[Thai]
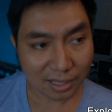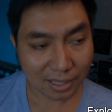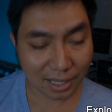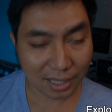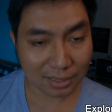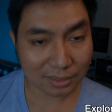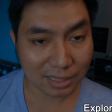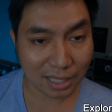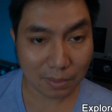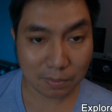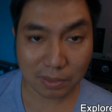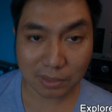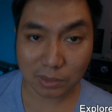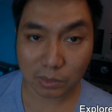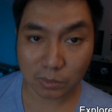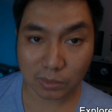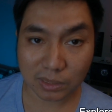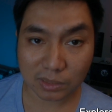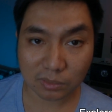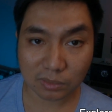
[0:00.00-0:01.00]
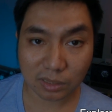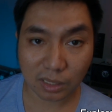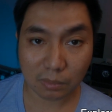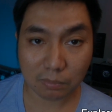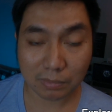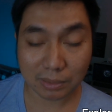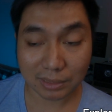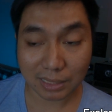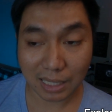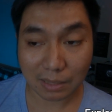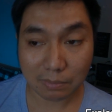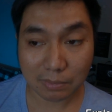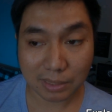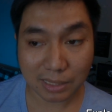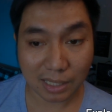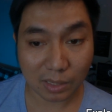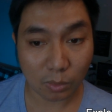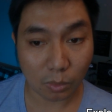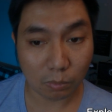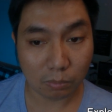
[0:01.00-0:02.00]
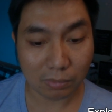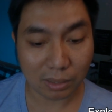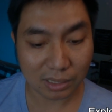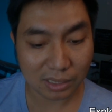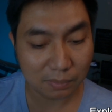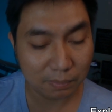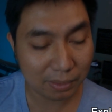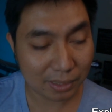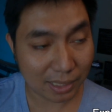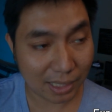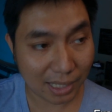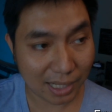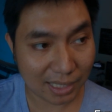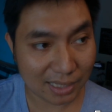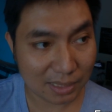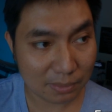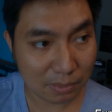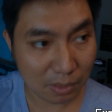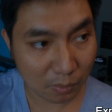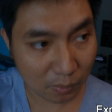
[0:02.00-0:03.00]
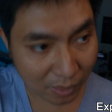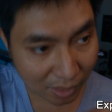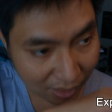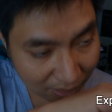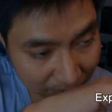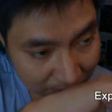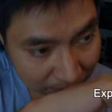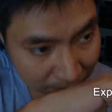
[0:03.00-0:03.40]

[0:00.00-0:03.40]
การใช้พาชอรี่ของเขามันใช้เหมือนยาดมอะคือเป็นอะไรที่แบบว่า